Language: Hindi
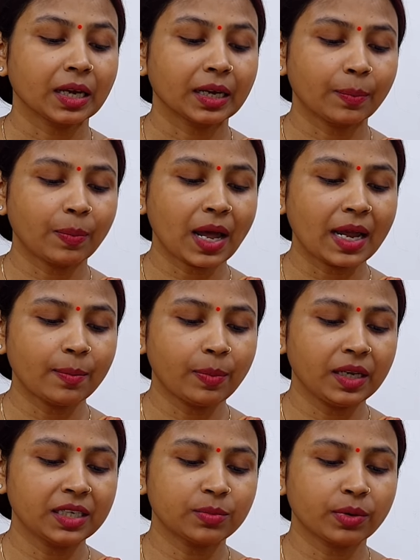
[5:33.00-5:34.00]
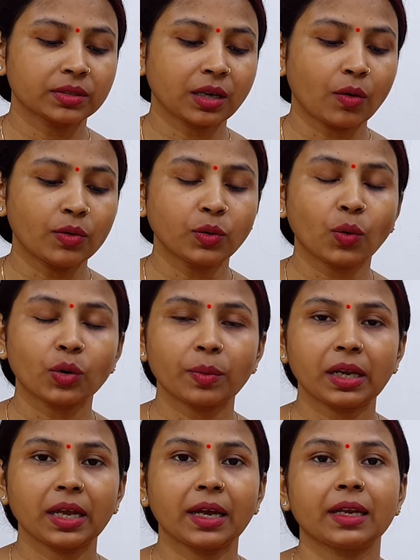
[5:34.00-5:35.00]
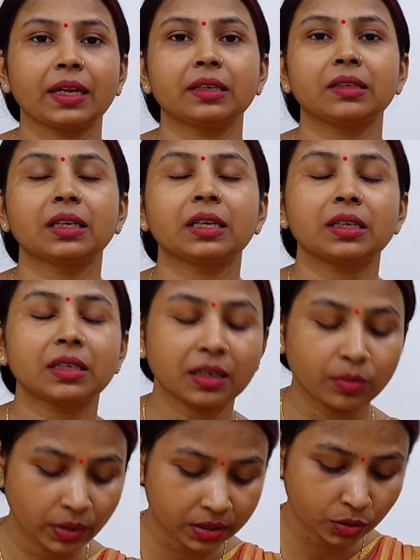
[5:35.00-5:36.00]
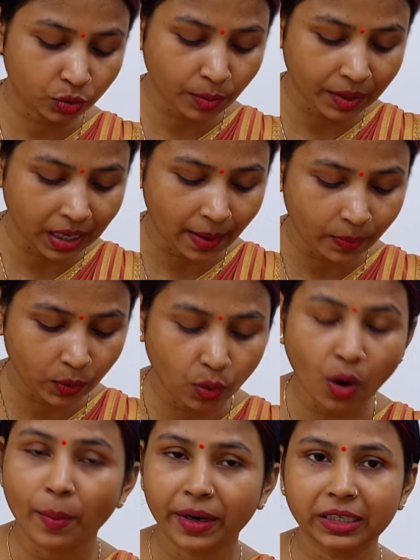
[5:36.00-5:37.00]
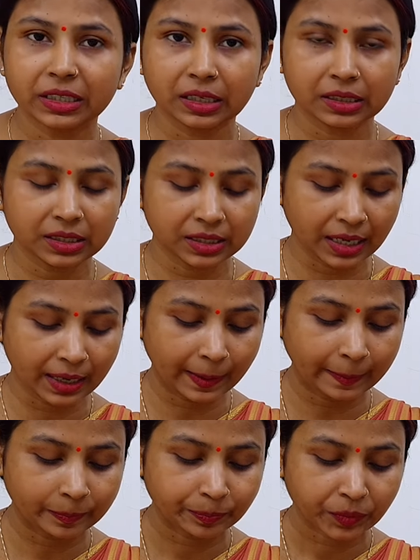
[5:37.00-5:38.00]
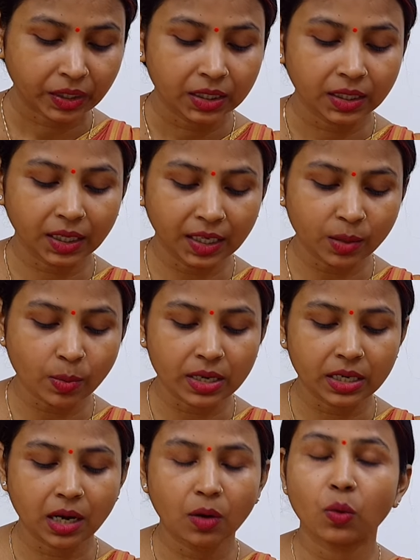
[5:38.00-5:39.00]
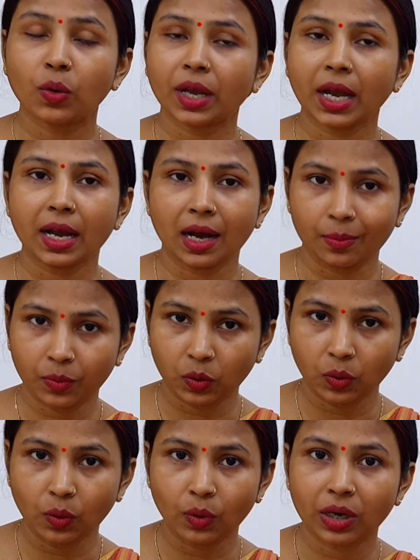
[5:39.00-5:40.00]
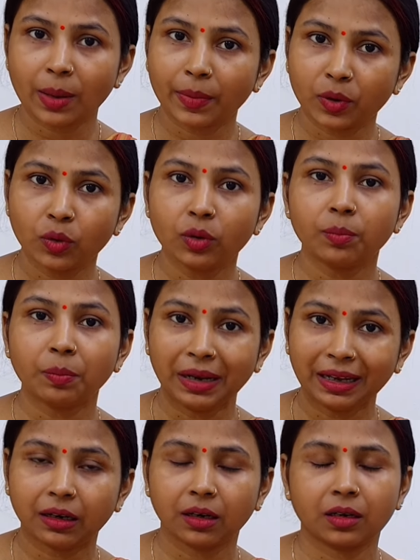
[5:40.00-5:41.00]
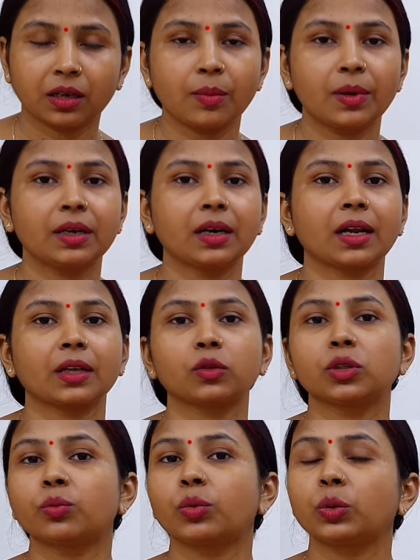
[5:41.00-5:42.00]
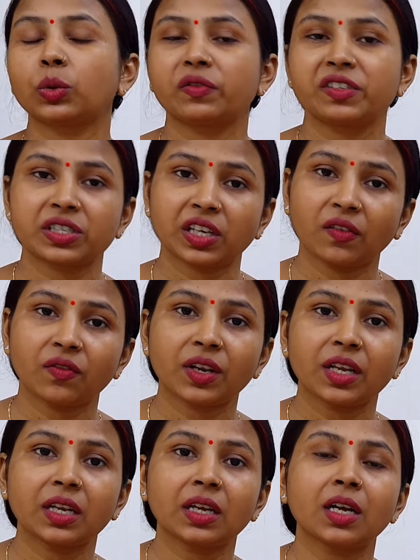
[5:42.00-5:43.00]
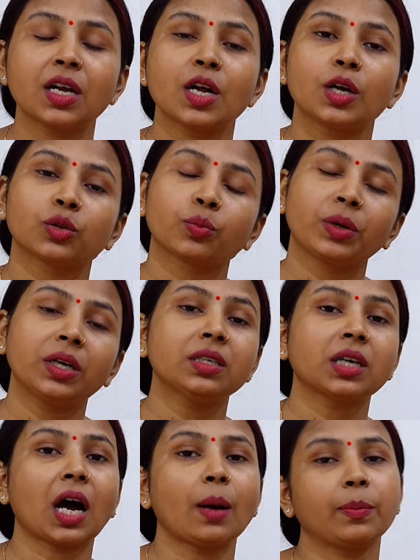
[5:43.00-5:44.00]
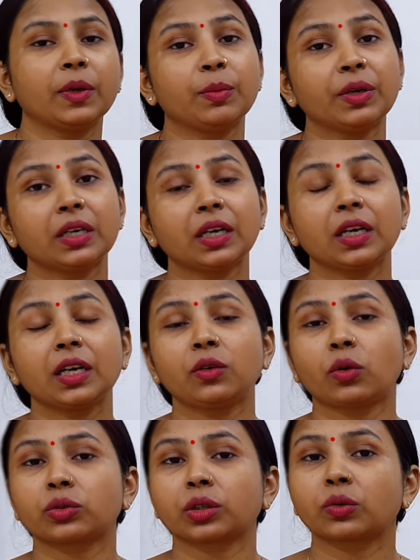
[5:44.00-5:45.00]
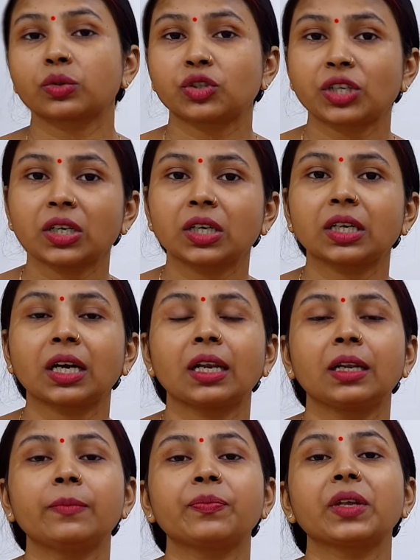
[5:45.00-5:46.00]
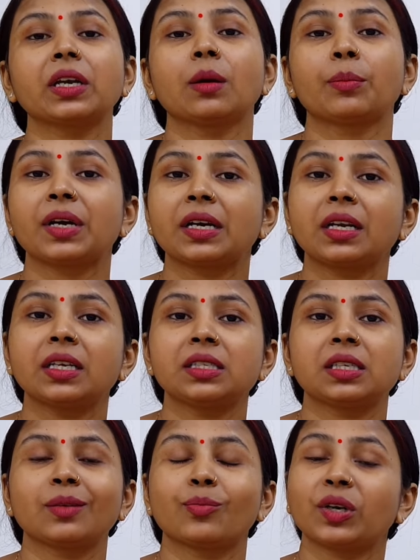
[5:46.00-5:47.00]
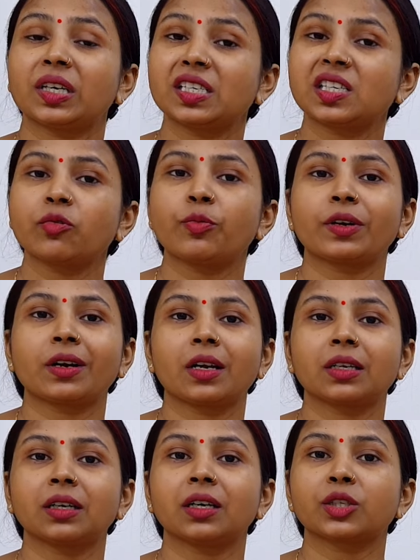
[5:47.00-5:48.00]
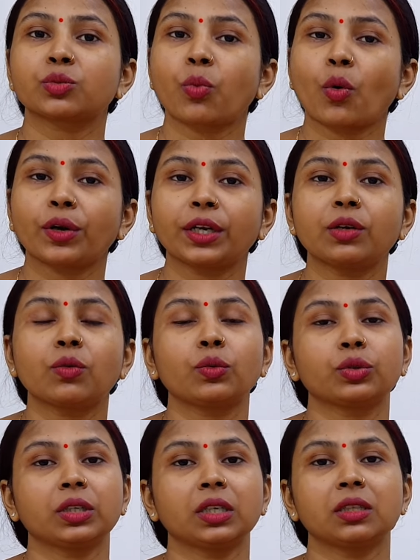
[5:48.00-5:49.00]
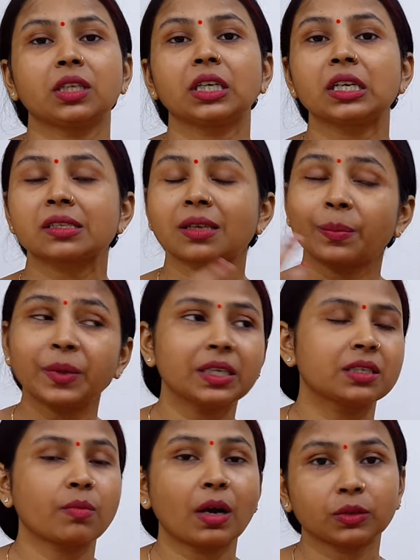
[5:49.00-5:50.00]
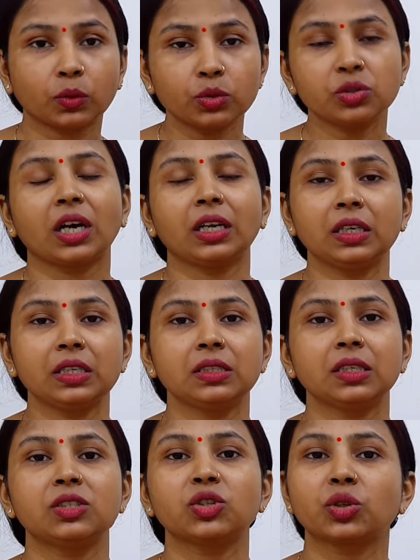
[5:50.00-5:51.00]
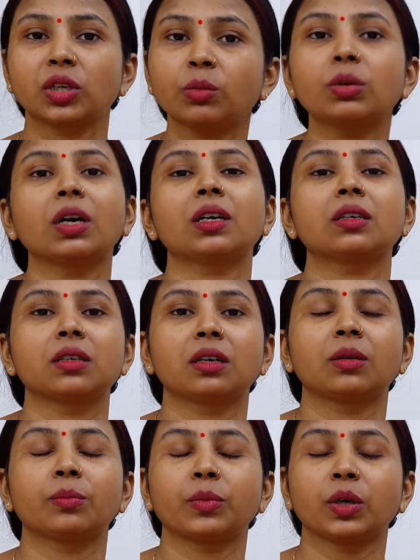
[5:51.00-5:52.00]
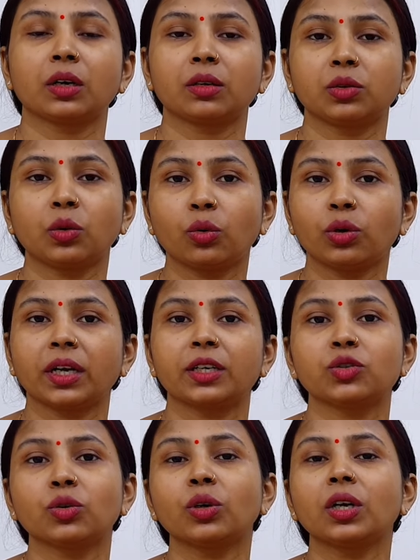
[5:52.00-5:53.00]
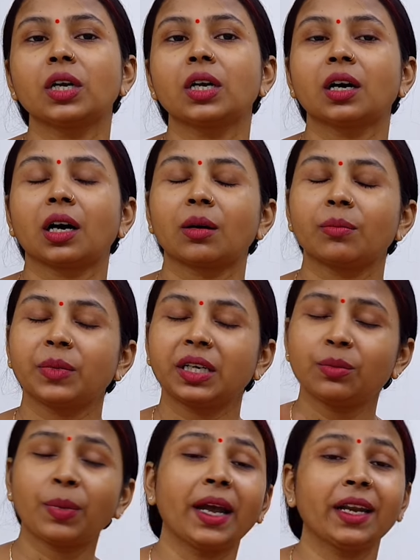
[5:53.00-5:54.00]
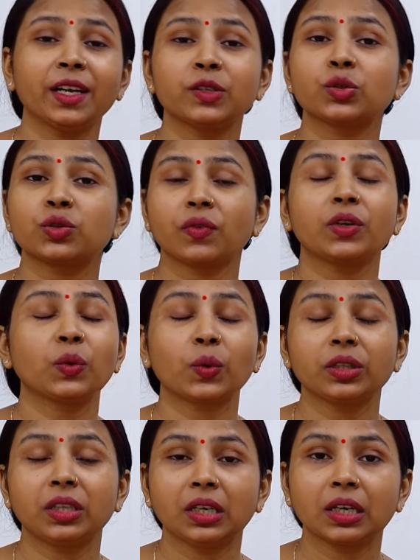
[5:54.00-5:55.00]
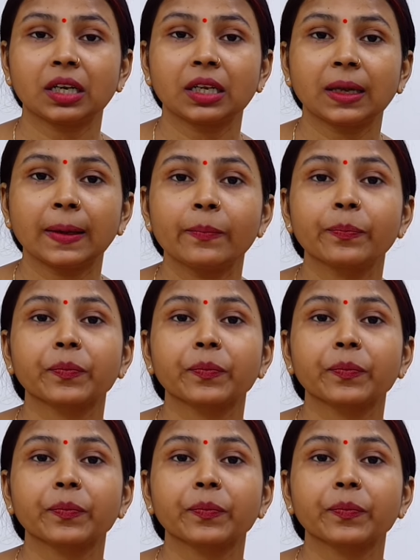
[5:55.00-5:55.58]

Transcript: रिप्लाई प्लीज़ बताओ नॉर्मल है या नहीं देखिए डियर वैसे तो मैंने आपको कमेंट कर दिया है कि एक महीना हो गया है आपको और आपको ब्लैक कलर का ब्लड आ रहा है तो ये बिल्कुल भी सेफ़ नहीं है तो प्लीज़ आप इमीडिएटली डॉक्टर को चेक करा लें प्रेगनेंसी में किसी भी प्रकार की अगर स्पॉटिंग होती है देखिए सभी इस बात को जान लीजिए जितनी भी अगर लोग हैं जो मेरी बहनें हैं जो इस वीडियो को देख रही हैं